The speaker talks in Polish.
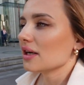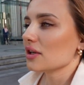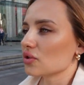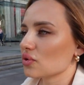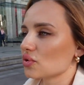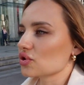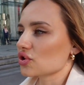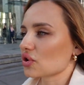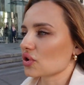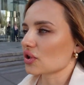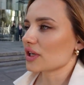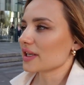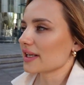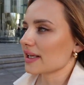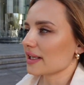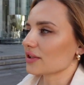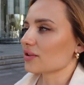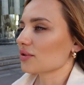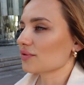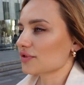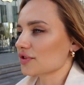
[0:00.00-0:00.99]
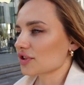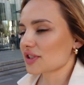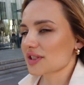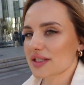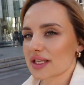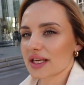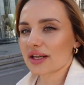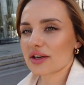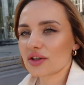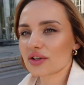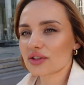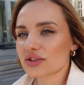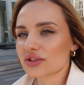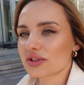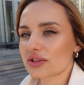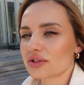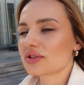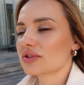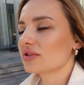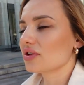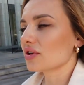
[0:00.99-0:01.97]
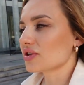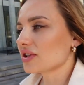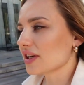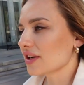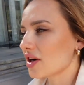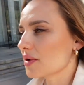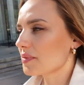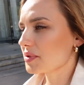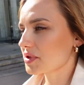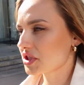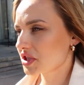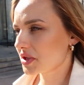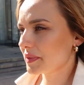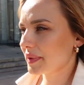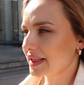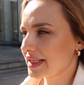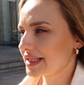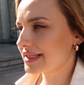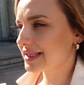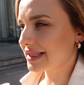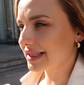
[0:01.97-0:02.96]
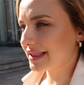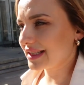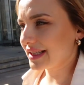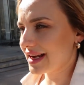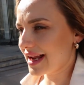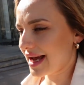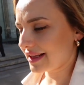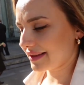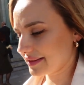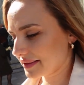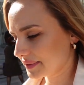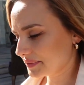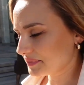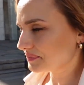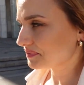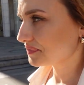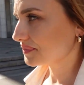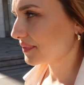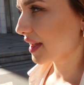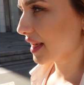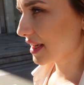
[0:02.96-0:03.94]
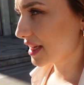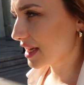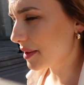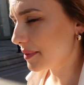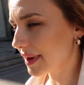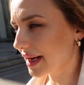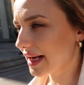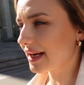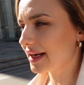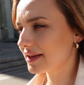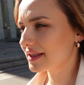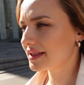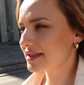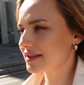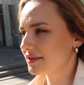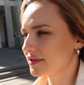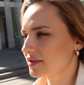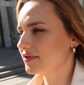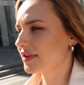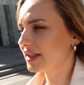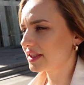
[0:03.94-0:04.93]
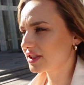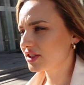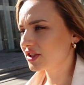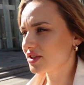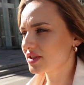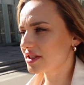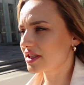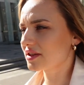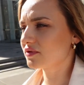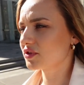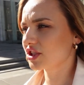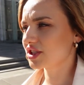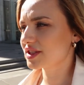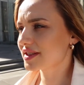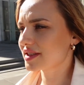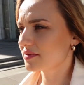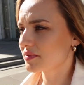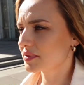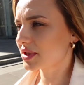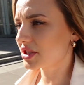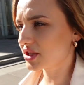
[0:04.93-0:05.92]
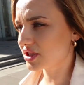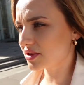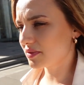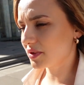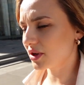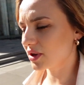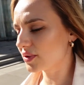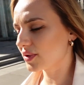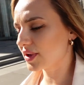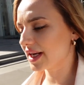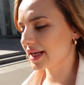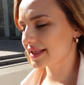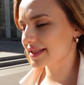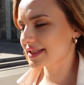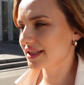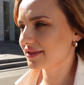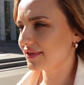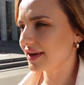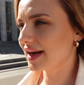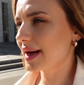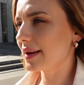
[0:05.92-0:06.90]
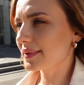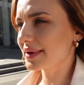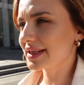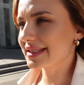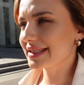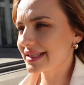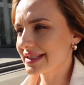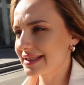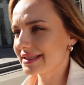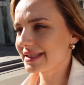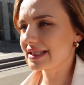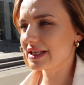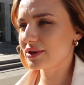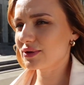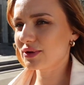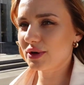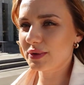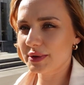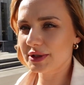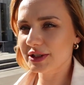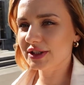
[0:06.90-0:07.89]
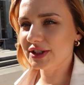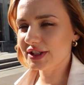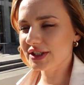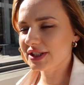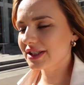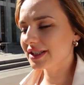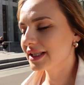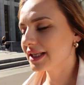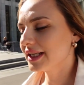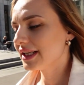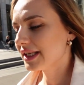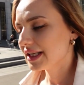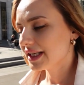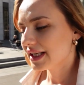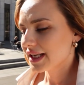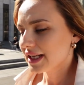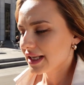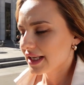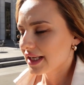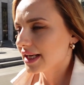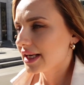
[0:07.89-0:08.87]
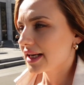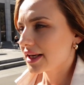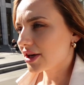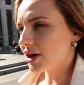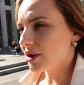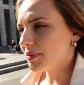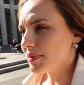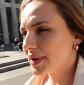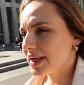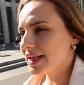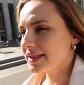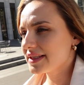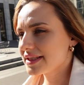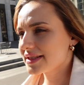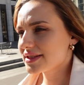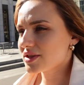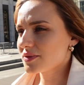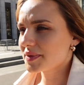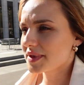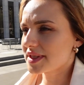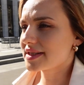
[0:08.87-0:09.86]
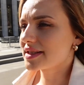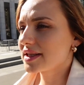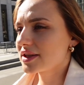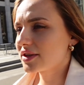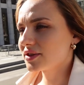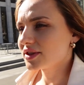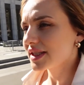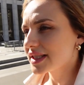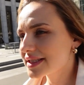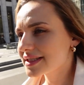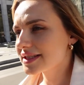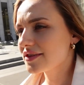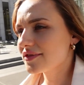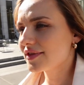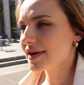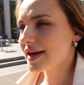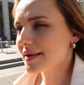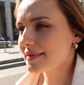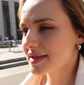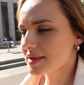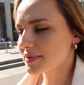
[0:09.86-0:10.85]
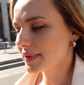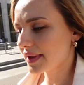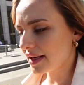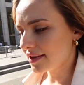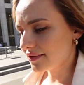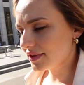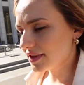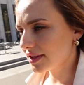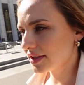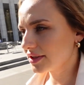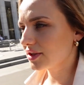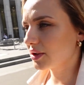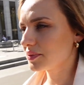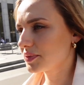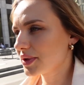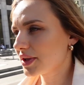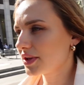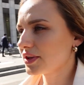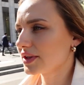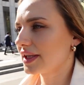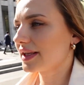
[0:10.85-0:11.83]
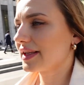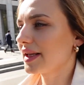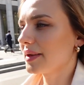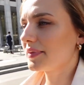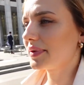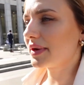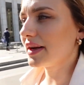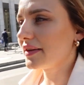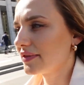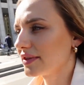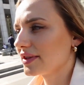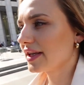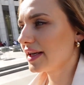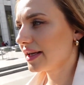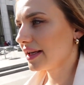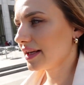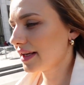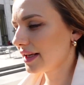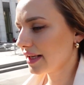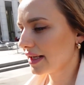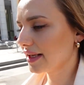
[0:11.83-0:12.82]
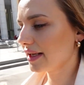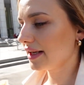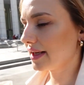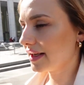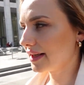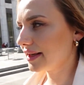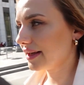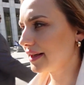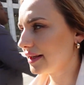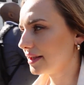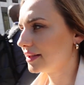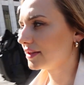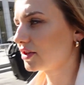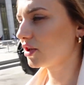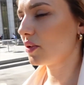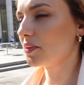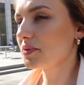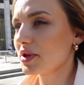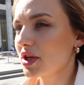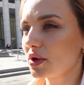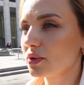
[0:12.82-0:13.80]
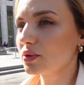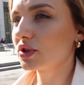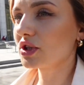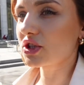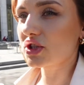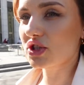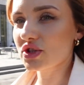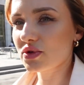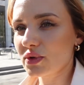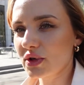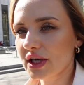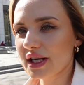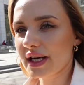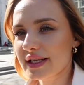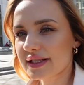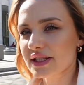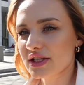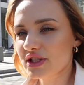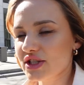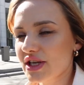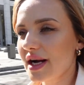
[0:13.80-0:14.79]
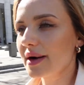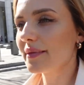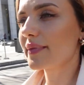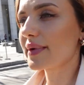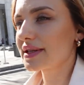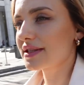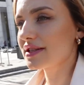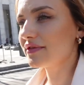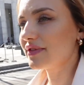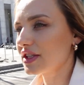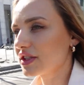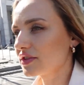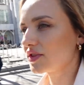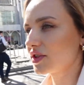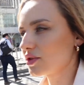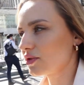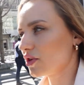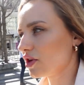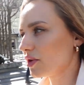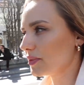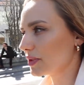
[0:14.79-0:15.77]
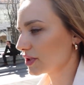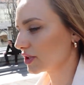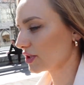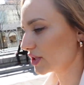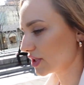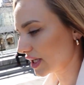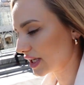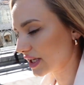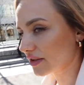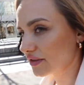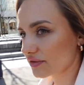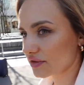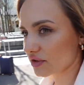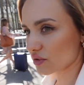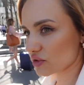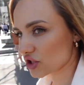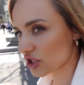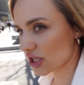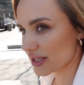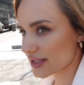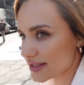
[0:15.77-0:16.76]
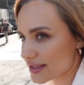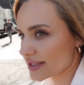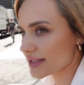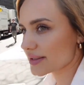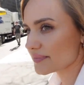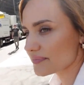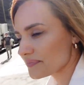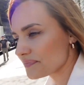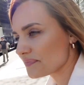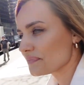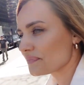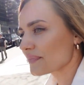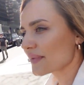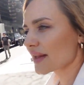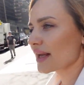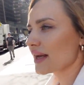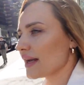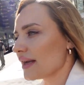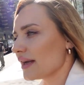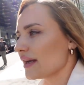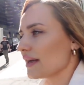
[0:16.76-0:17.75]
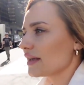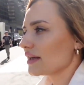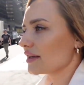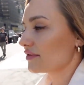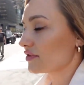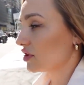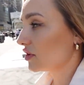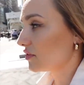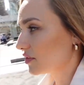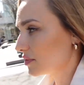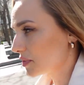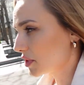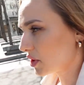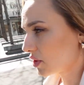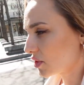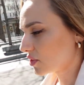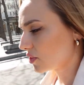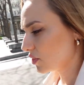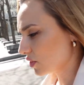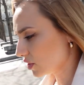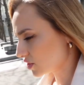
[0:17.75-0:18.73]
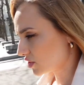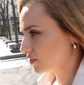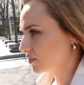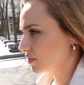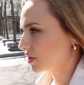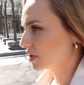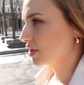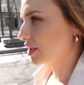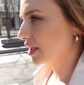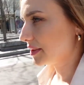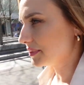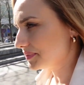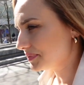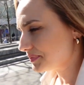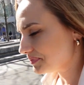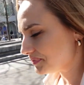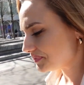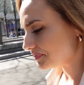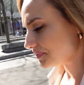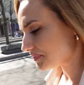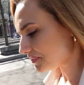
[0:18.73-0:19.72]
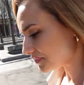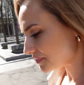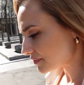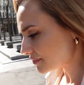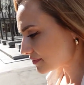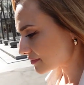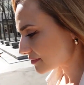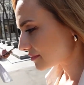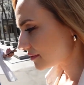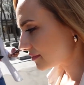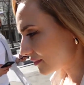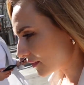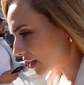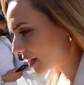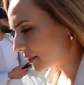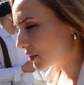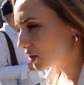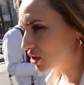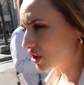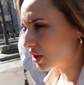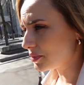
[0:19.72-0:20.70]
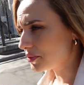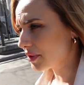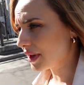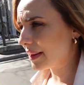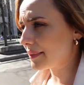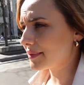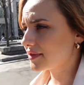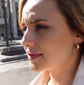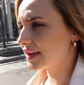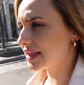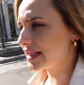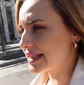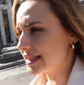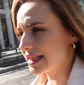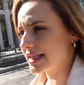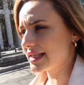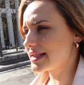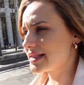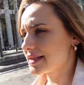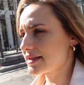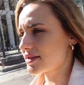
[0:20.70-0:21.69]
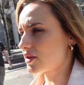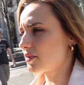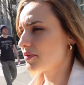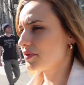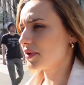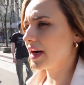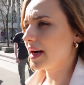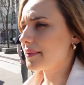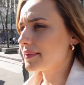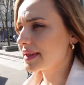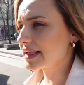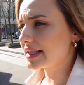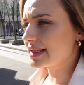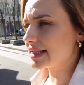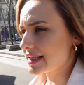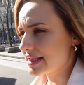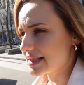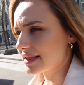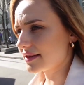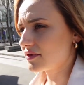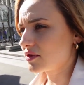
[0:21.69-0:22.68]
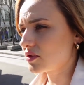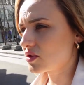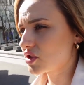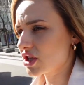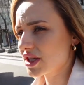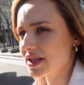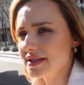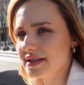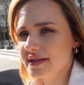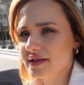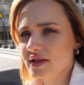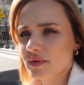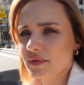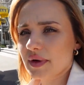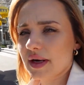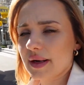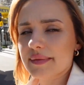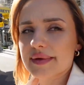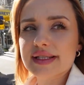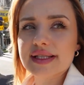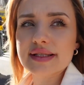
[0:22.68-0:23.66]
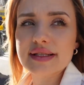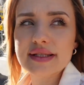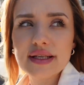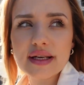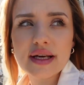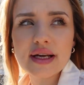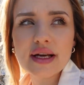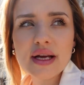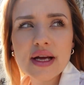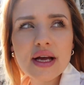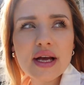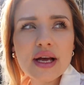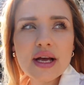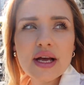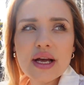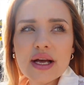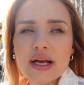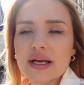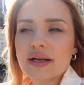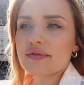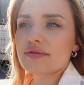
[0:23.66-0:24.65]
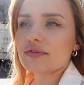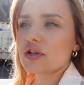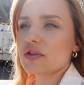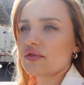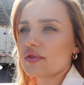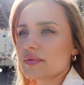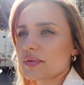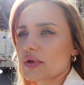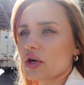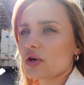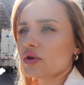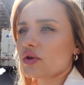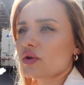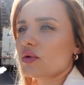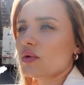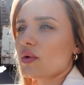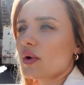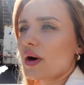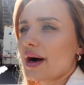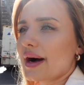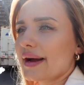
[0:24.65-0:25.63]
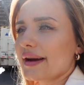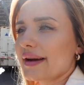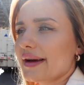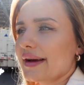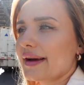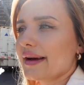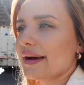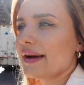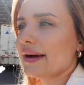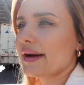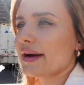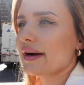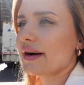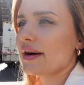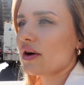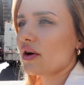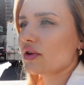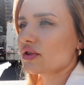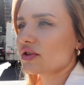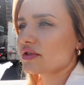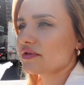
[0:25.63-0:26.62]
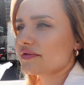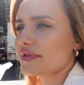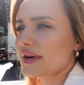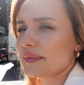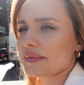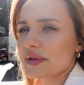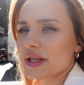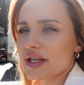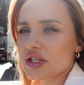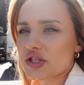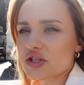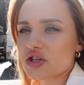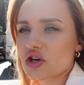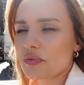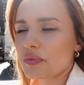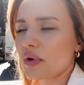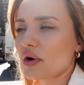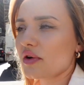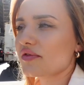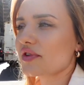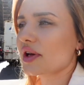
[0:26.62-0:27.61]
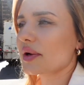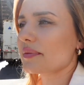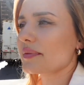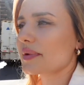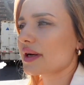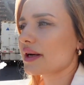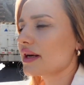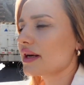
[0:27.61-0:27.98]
dużo klientów, wszystkiego, do tego potrzeba niestety lat. I chyba y, w 2021 roku, jak zdawałam licencję nieruchomości, kompletnie sobie z tego nie zdawałam sprawy. Dopiero tak naprawdę e, to mnie uderzyło, jak zaczęłam pracować w nieruchomościach w New Jersey i w Nowym Jorku oczywiście. Bo zrobiłam dwie licencje, zrobiłam licencję w New Jersey, zrobiłam licencję e, w Nowym Jorku, ale o tym Wam też opowiem